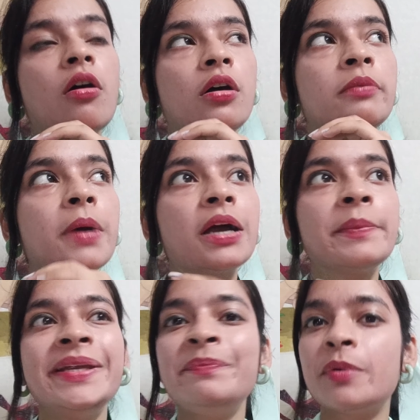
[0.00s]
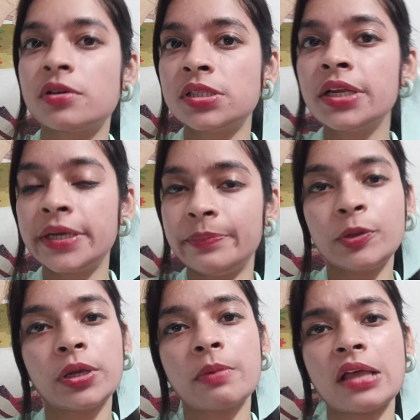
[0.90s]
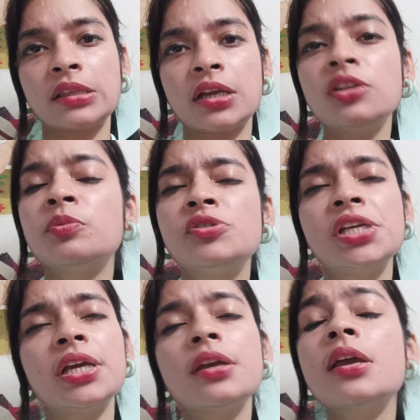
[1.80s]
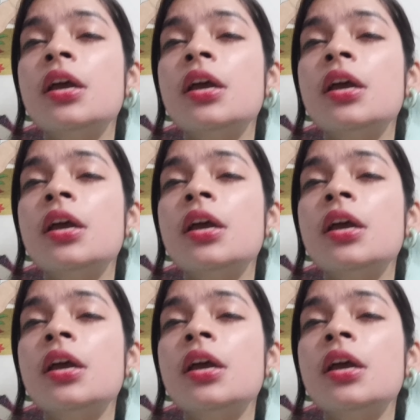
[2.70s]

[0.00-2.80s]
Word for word: और अगर मेरी पर्सनल रिव्यू की बात करें तो मुझे